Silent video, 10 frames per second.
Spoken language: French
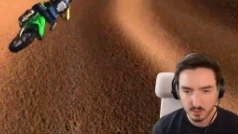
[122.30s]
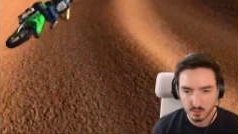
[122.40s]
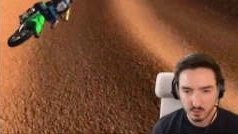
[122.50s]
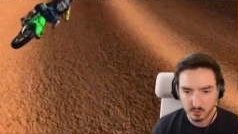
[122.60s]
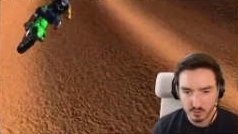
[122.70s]

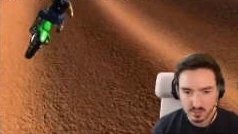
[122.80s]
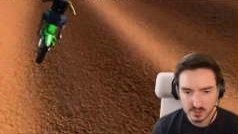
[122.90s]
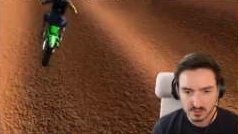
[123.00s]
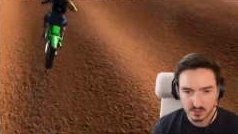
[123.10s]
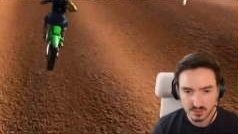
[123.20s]
Wow, la
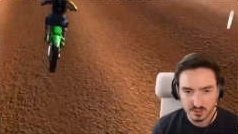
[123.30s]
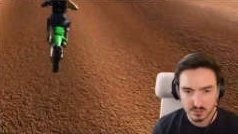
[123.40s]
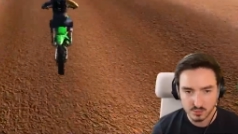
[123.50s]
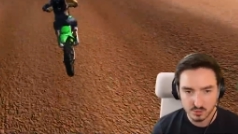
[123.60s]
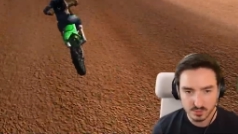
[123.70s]
sortie dernière,
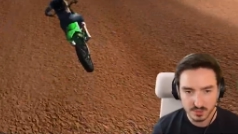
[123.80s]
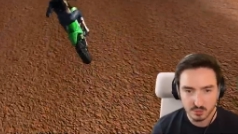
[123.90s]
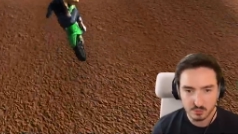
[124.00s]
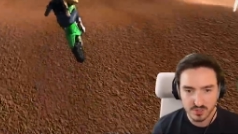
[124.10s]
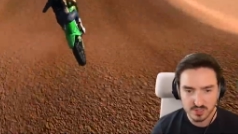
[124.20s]
heureusement que je vais pas
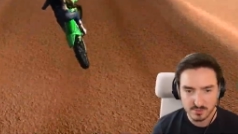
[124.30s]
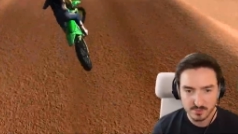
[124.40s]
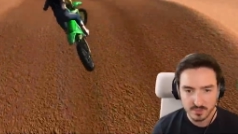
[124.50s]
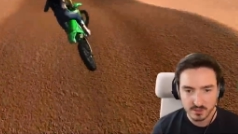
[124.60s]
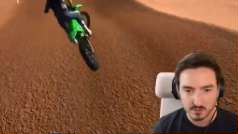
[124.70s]
trop vite.
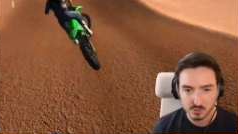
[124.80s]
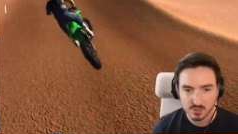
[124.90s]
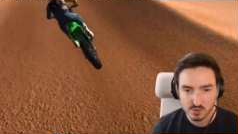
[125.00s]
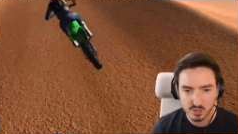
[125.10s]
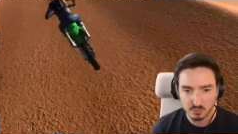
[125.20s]
Toute on est
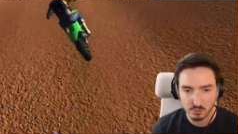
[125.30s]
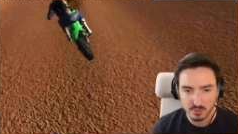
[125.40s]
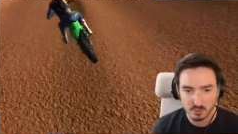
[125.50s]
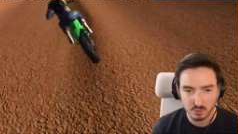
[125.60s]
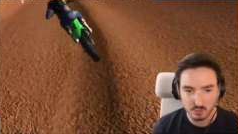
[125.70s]
sur un premier
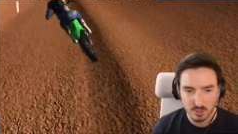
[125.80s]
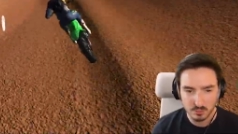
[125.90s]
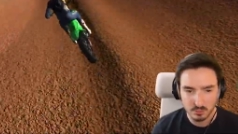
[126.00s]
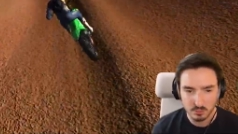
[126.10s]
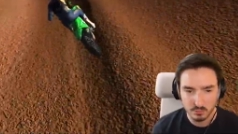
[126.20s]
tour, donc là pour
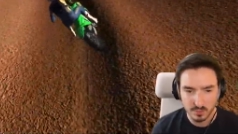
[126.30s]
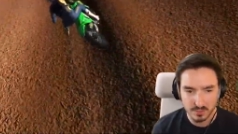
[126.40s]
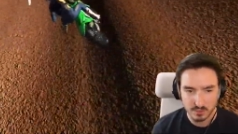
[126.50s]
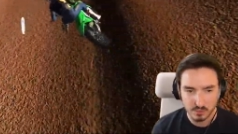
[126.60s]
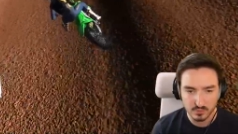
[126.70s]
le moment, on va
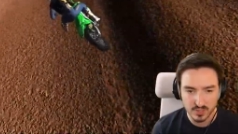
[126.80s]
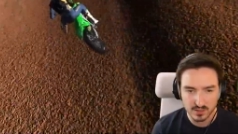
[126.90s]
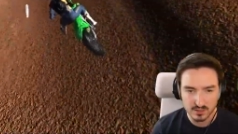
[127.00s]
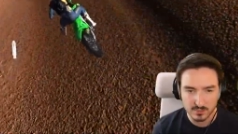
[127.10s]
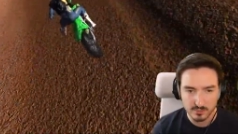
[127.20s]
pas trop
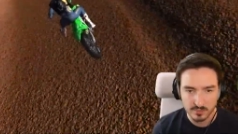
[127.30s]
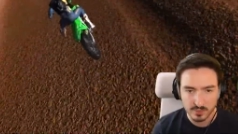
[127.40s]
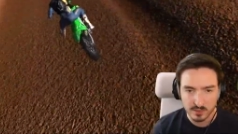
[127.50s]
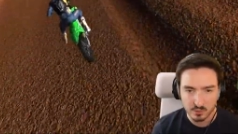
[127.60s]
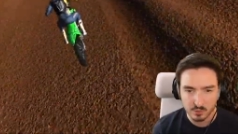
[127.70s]
vite.
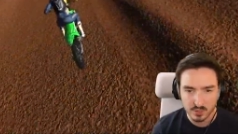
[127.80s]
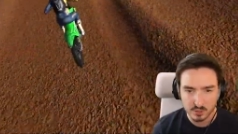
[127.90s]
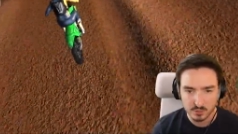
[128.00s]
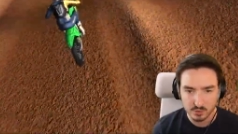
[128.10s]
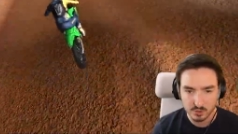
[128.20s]
On
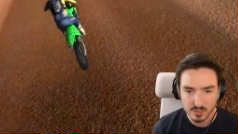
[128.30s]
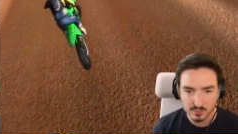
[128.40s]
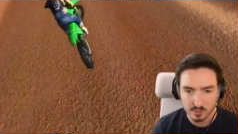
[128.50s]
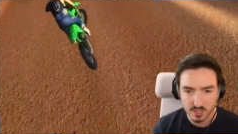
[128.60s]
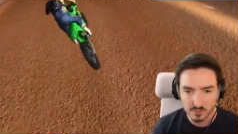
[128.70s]
découvre
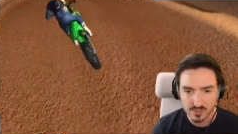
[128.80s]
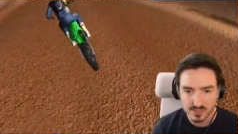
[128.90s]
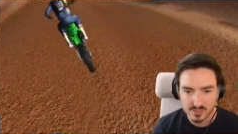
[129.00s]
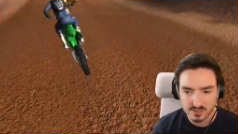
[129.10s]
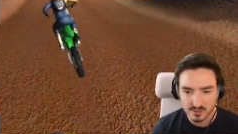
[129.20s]
tranquillement la
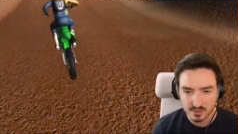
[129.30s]
piste.